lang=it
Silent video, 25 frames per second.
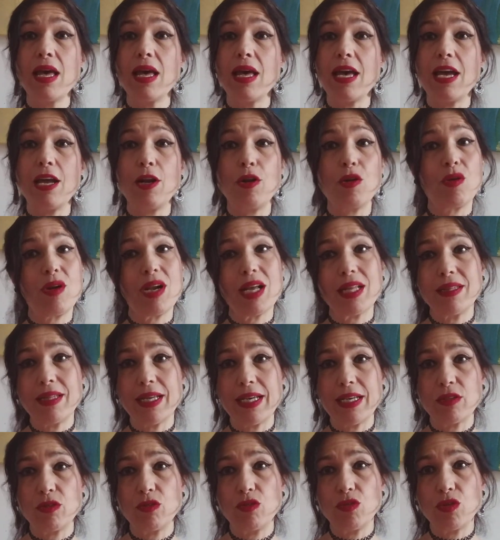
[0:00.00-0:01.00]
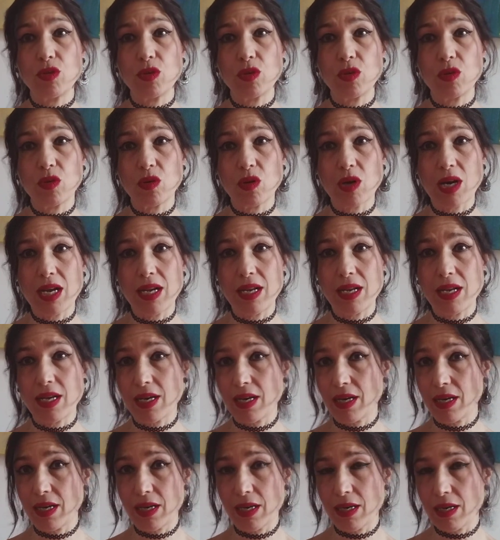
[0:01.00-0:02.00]
e non l'ha detto
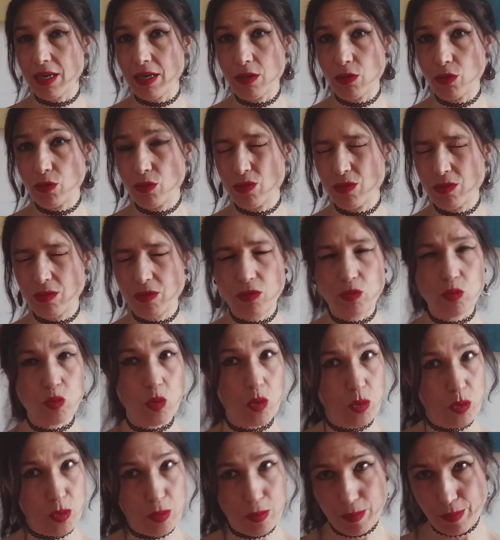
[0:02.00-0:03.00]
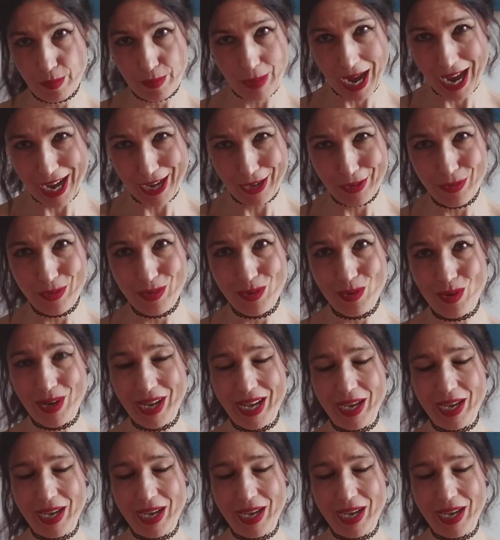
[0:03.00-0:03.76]
alla sua suo compagno,